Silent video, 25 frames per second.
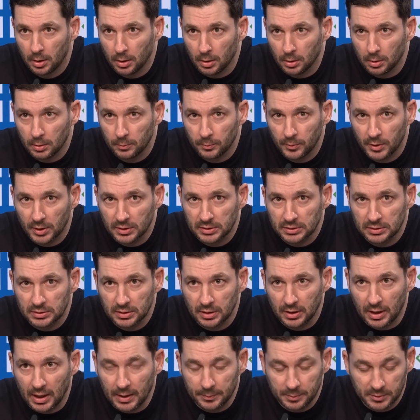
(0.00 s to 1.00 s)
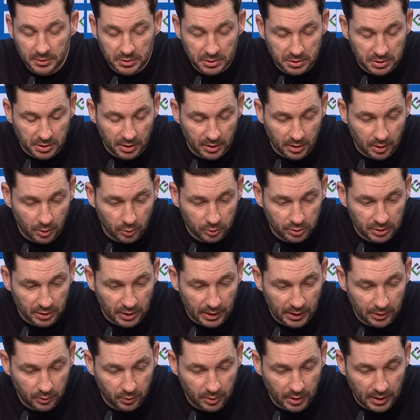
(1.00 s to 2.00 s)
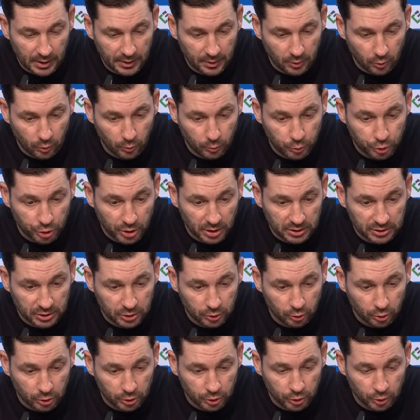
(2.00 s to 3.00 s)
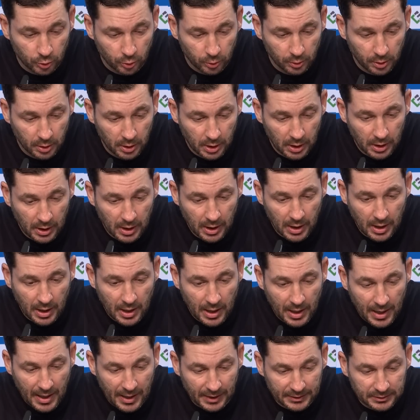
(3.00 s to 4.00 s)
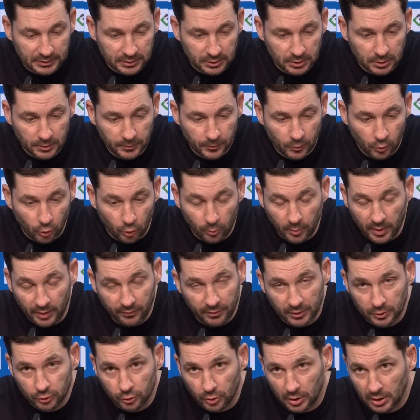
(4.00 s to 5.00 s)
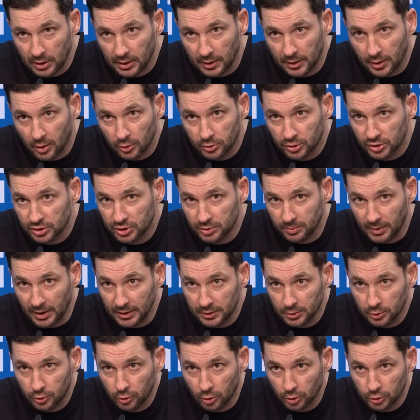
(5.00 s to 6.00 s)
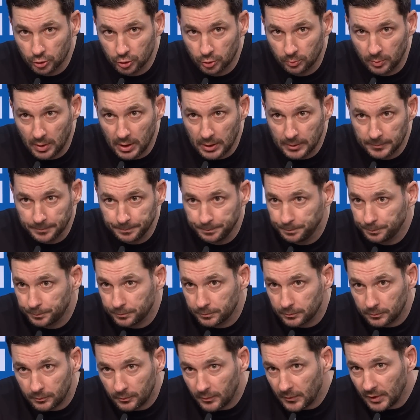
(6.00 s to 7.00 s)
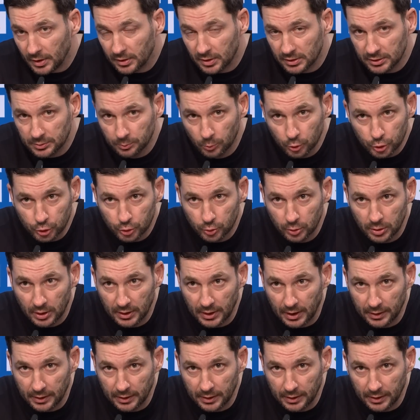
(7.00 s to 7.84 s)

Ähm, dass Leipzig dann auch die ein oder andere Umschaltsituation hatte, um eventuell dann auch das zweite Tor zu machen. Das musst du dann